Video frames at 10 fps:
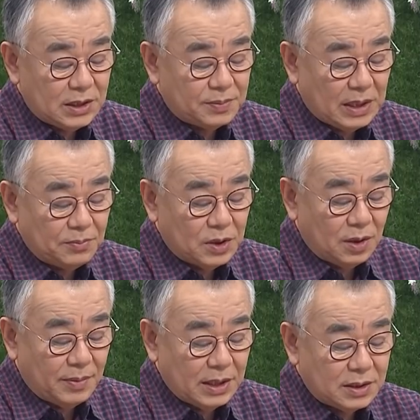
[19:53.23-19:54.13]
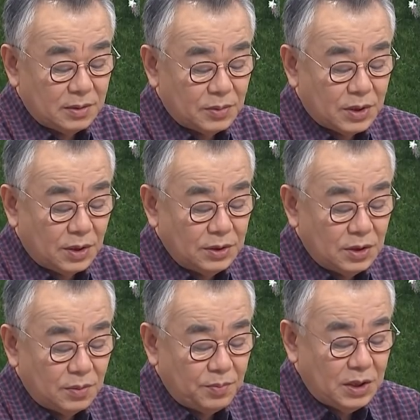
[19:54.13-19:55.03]
13절 말씀
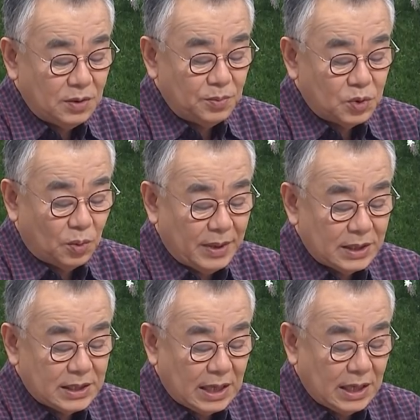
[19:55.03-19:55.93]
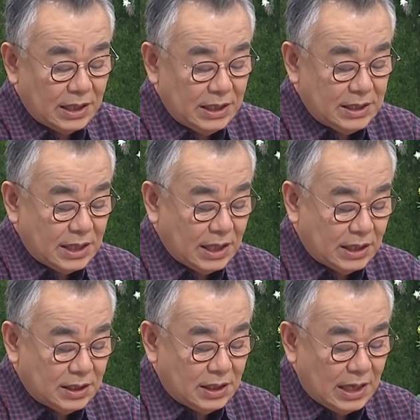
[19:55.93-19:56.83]
그런즉 믿음, 소망, 사랑 이 세
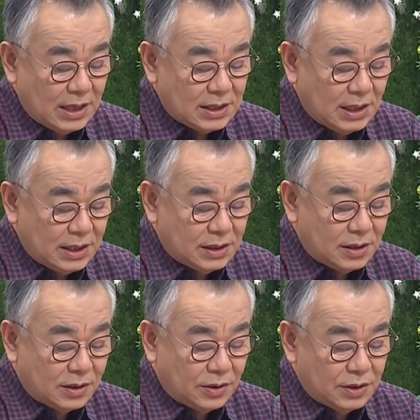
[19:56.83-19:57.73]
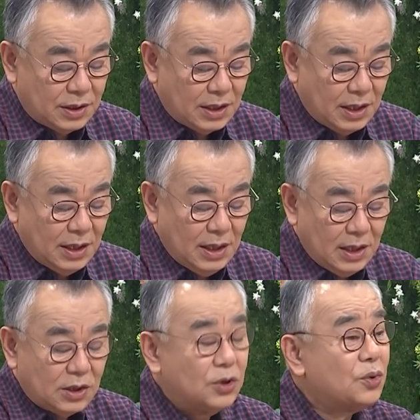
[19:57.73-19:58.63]
가지는 항상 있을 것인데
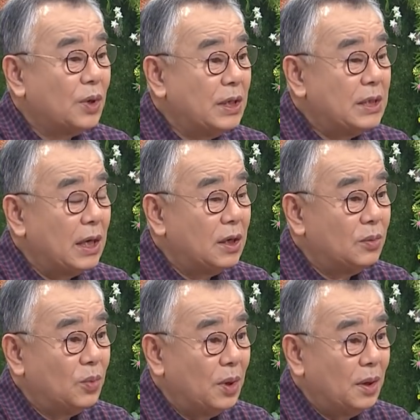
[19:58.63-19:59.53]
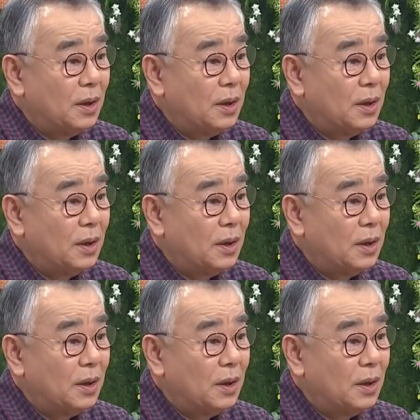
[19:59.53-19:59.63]
그 중에 제일은 뭐요?